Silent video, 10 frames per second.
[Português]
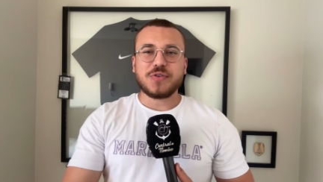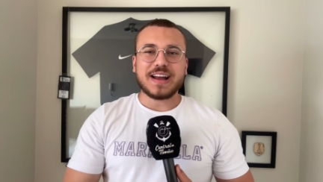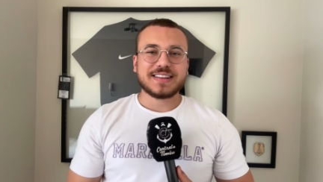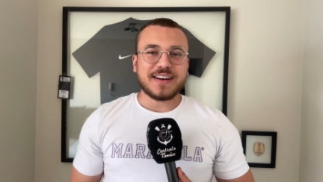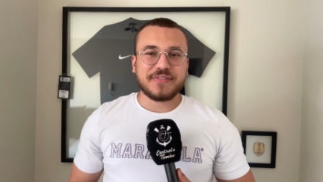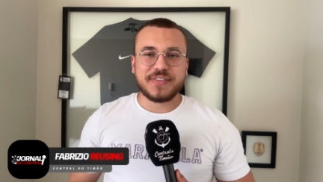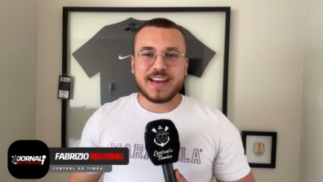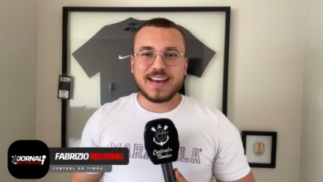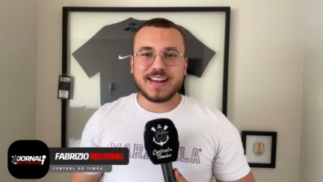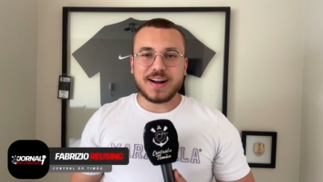
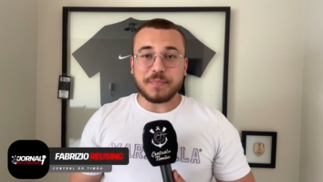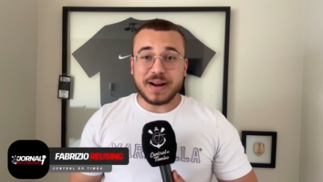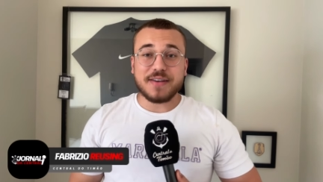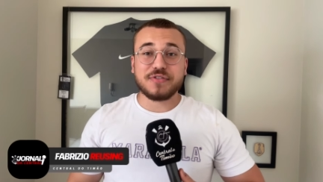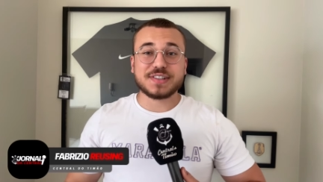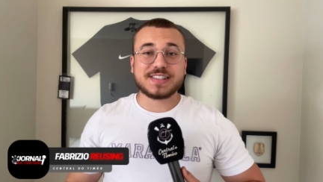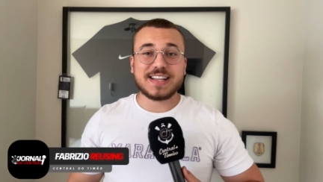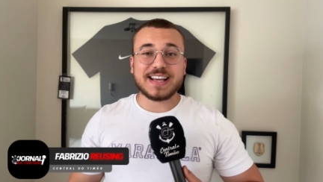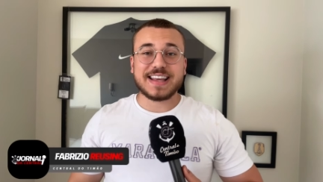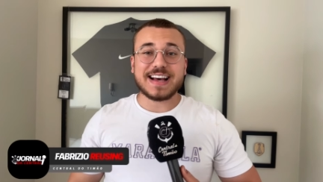quarta-feira para
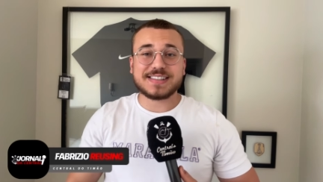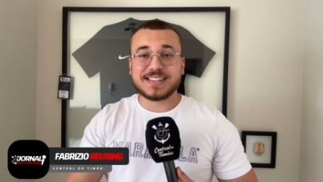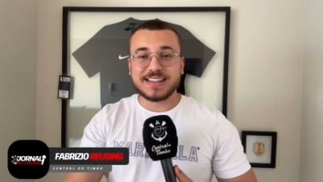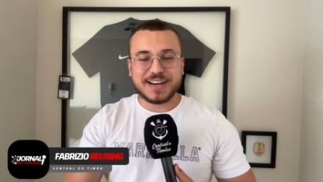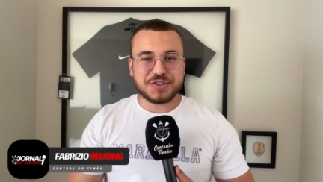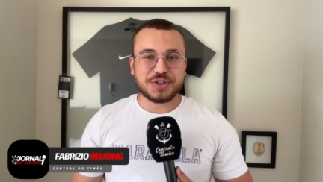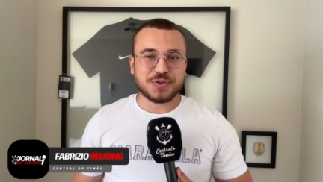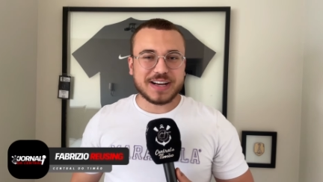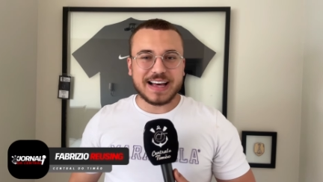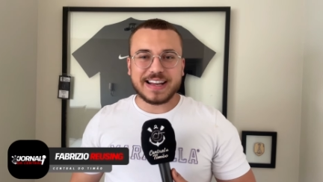você que é assinante do
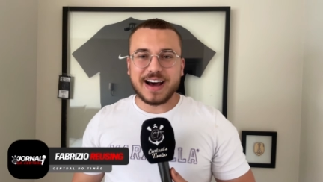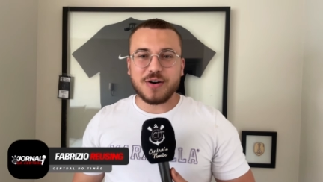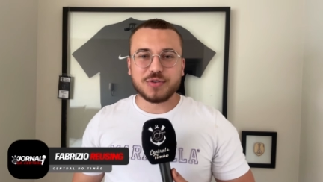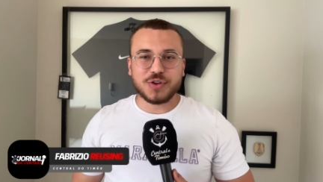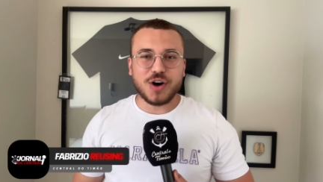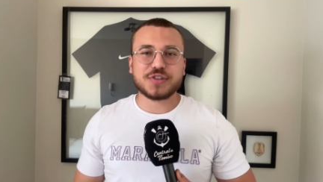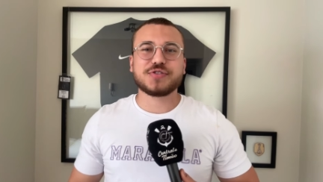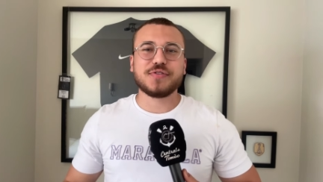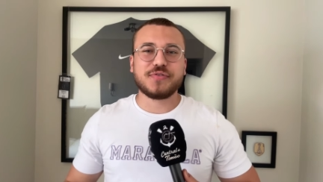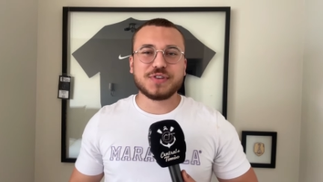canal
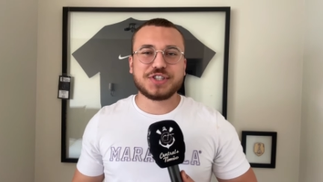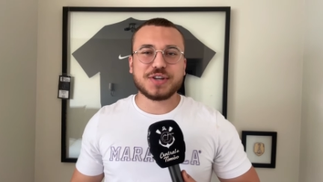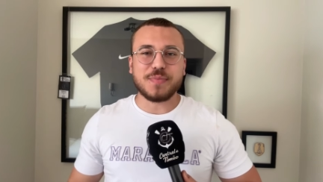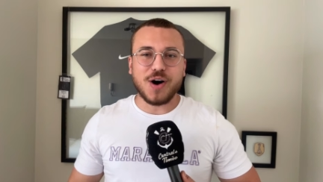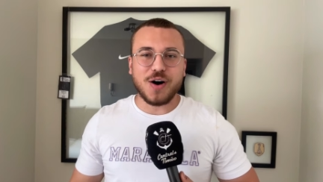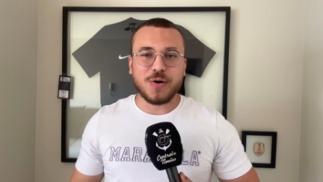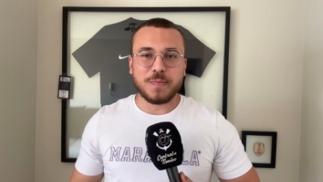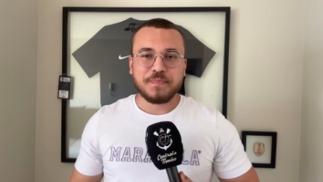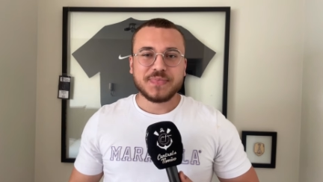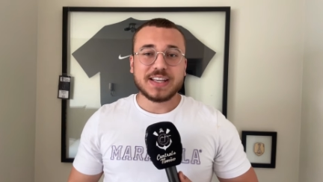Nosso
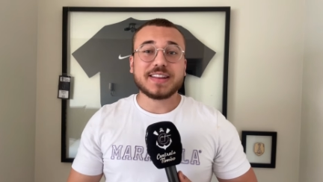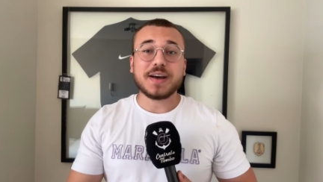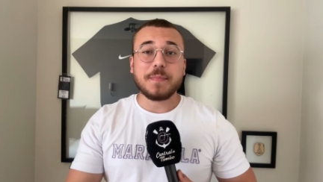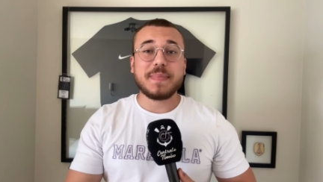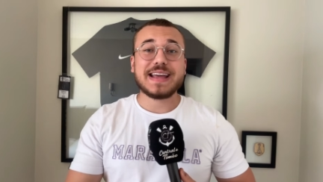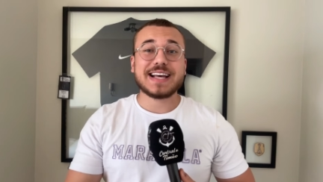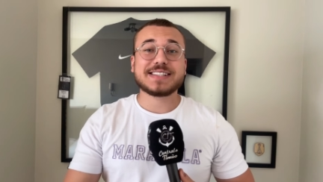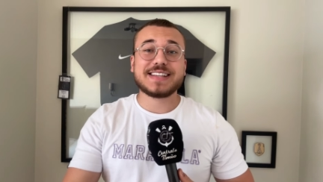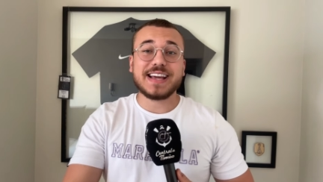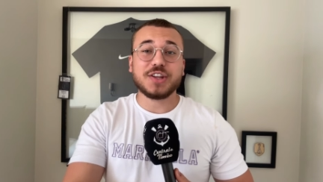Futebol e também é
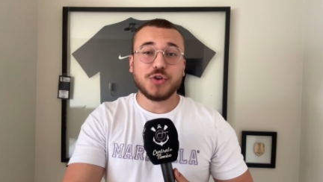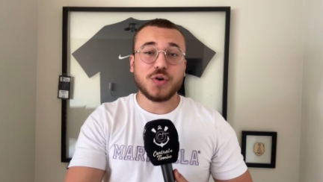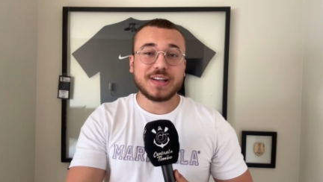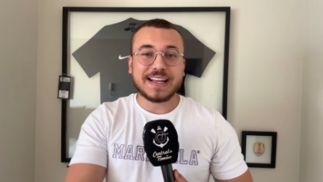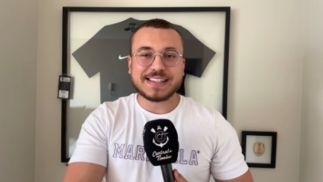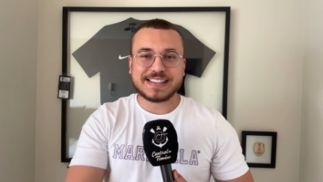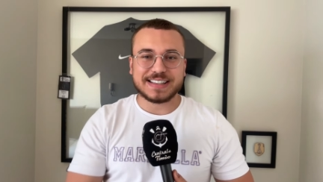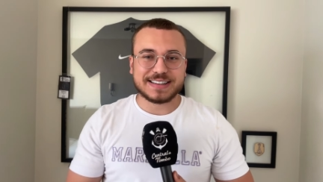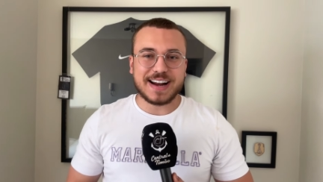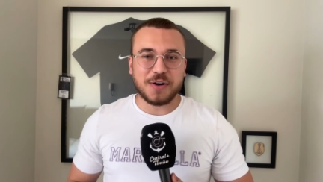seguidor da
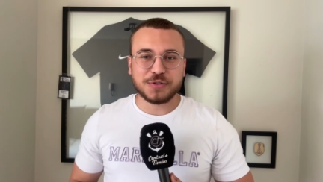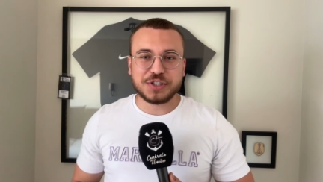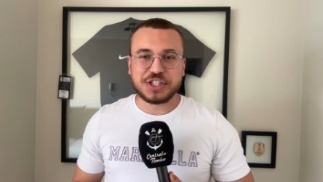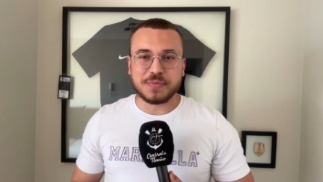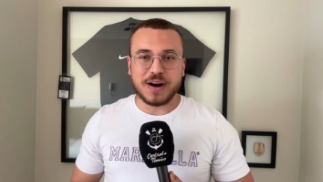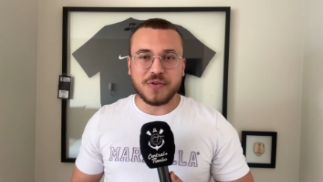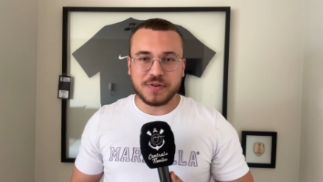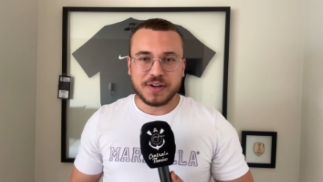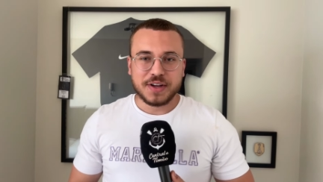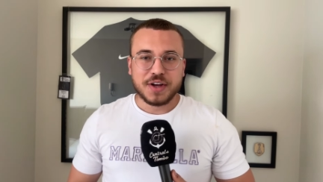Central do Timão.
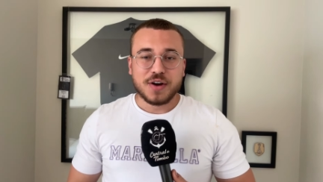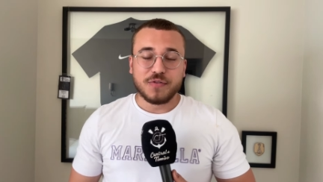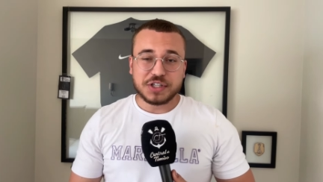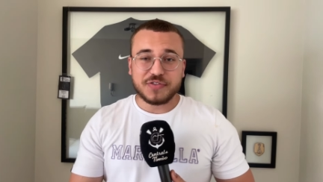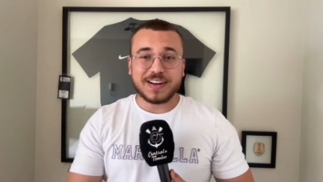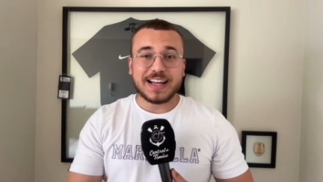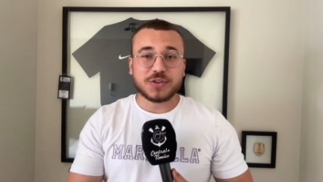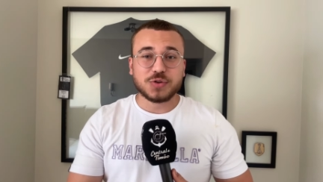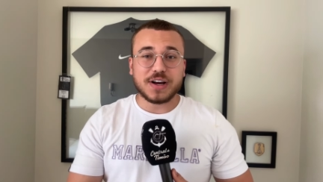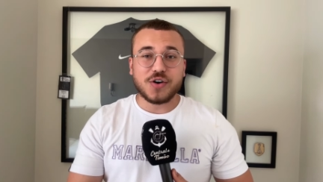Vou te falar
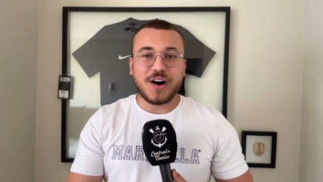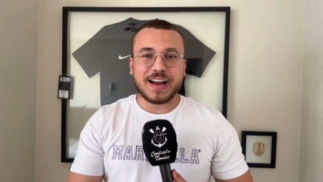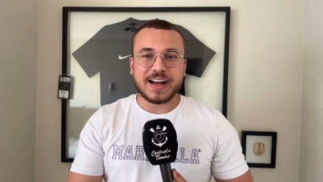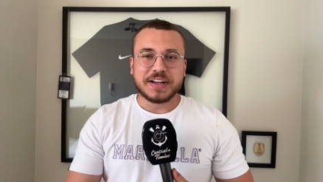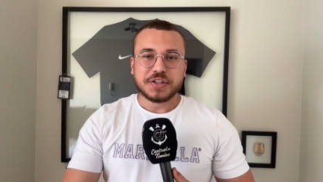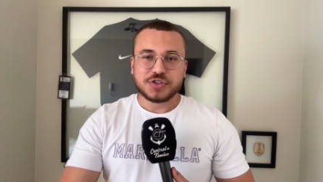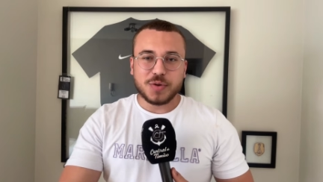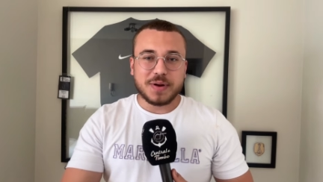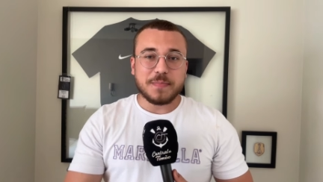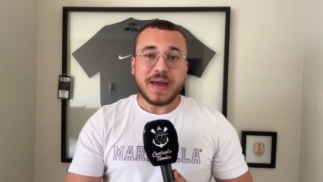tudo agora
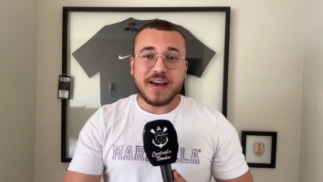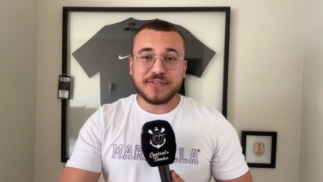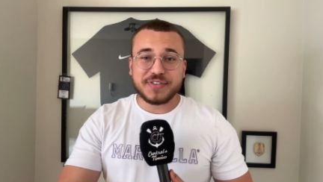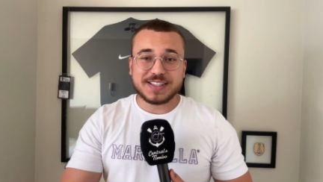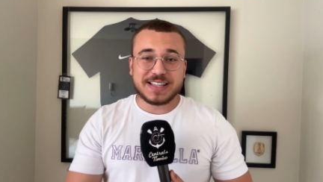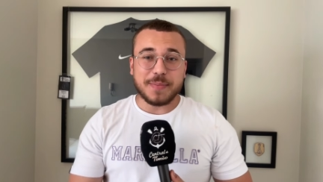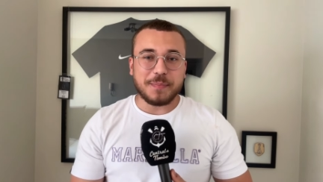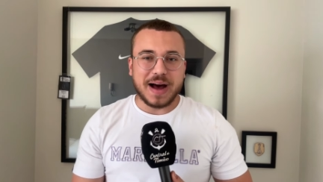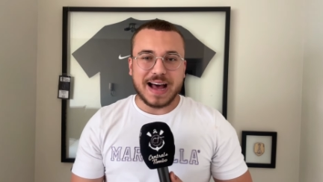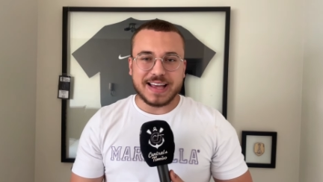sobre Memphis
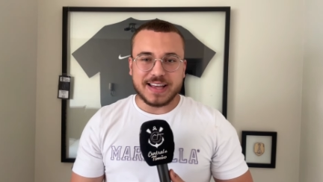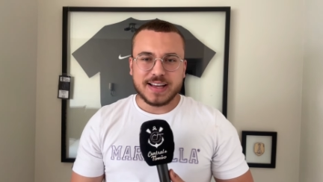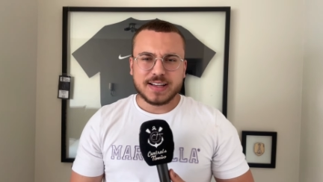Depay.